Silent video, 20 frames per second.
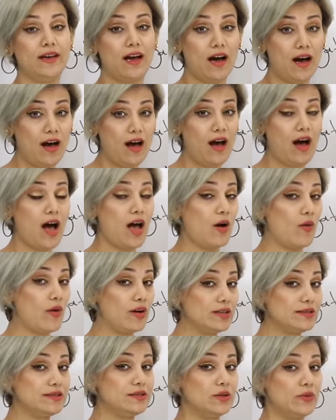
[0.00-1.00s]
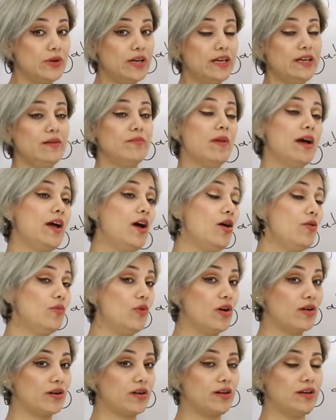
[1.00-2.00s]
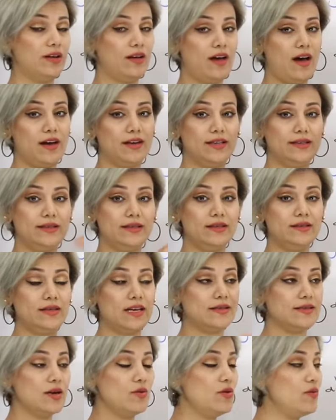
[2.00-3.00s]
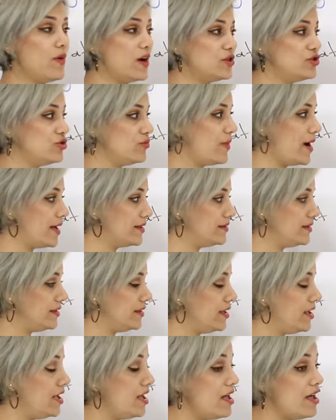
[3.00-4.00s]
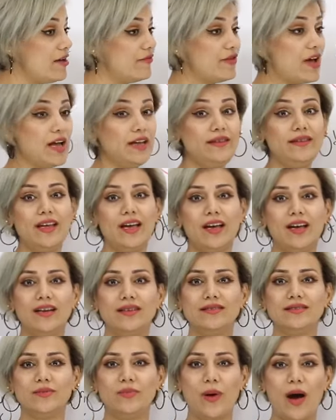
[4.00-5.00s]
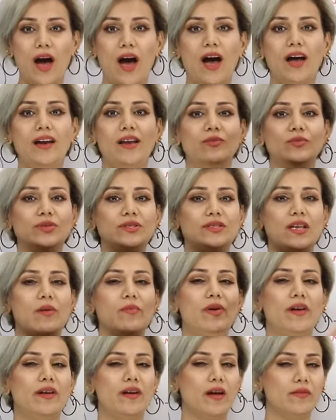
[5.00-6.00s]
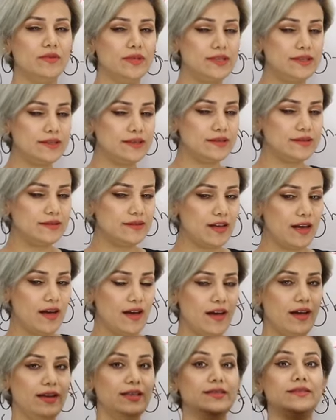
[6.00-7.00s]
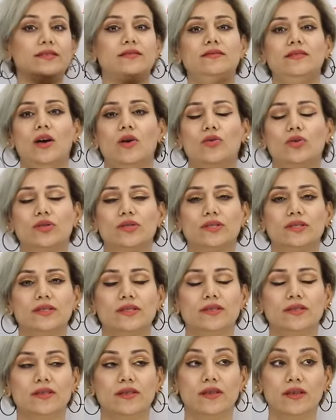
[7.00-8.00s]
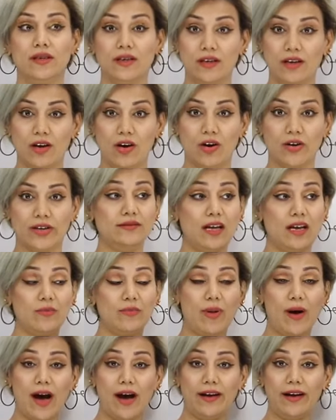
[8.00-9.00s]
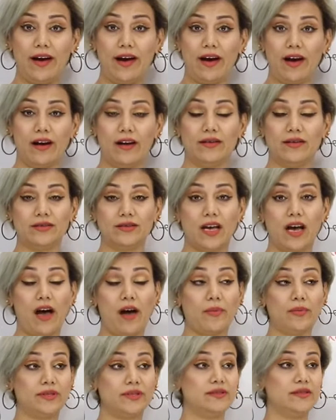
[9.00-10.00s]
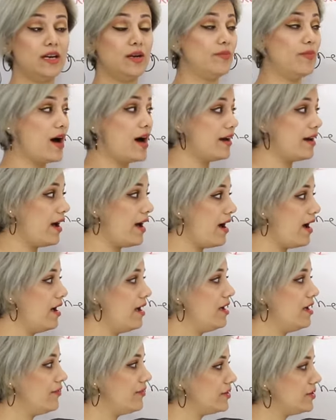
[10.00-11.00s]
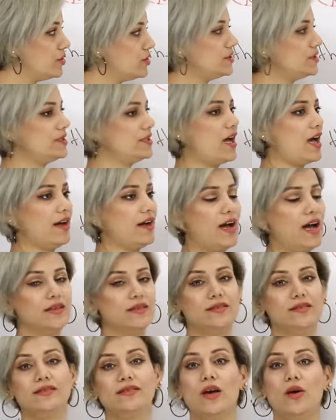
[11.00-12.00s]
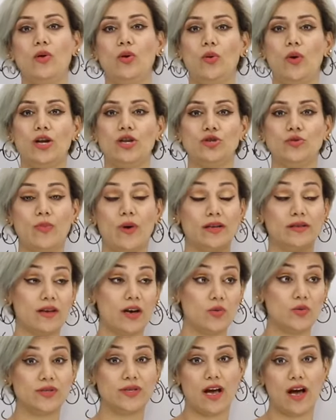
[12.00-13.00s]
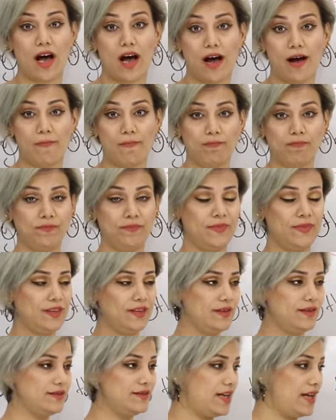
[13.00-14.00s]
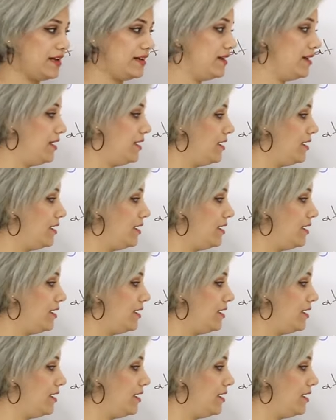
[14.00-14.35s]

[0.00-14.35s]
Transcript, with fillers: ها I was doing my homework أنا كنت أسوي واجباتي فأنت كنت بحالة مستمرة من الستة لستة ونص أنت البارحة صاحبة ستة البارحة فنص ساعة قعدت تسوي الواجبات أو ساعة زين